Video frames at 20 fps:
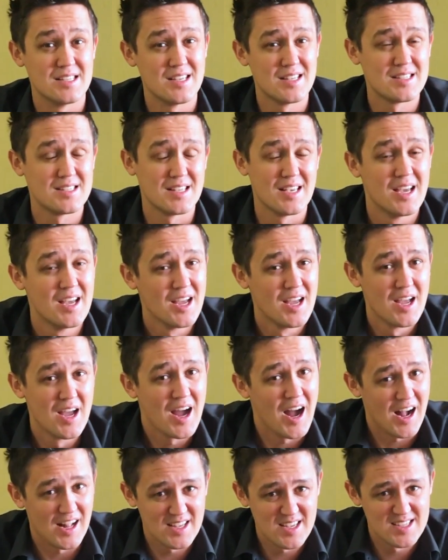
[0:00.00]
Если
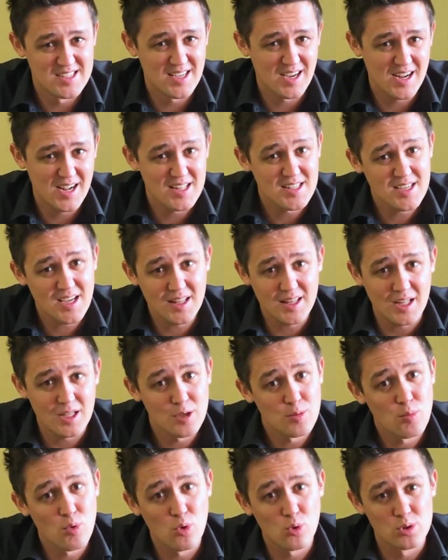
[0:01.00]
они захотят,
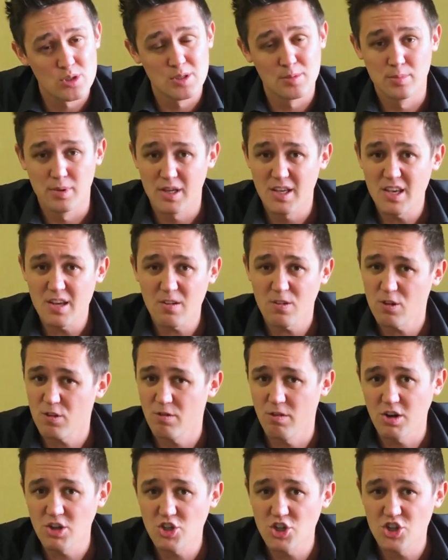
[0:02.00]
они могут заблокировать
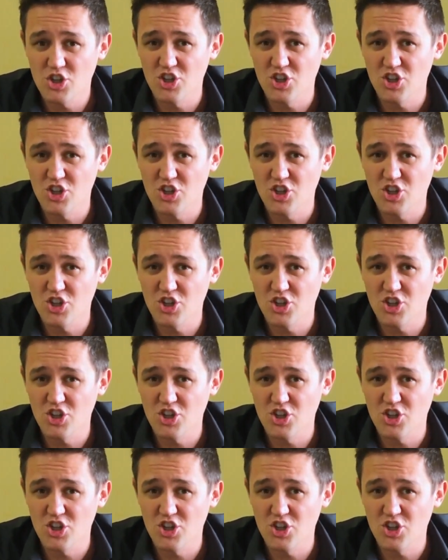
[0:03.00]
ваши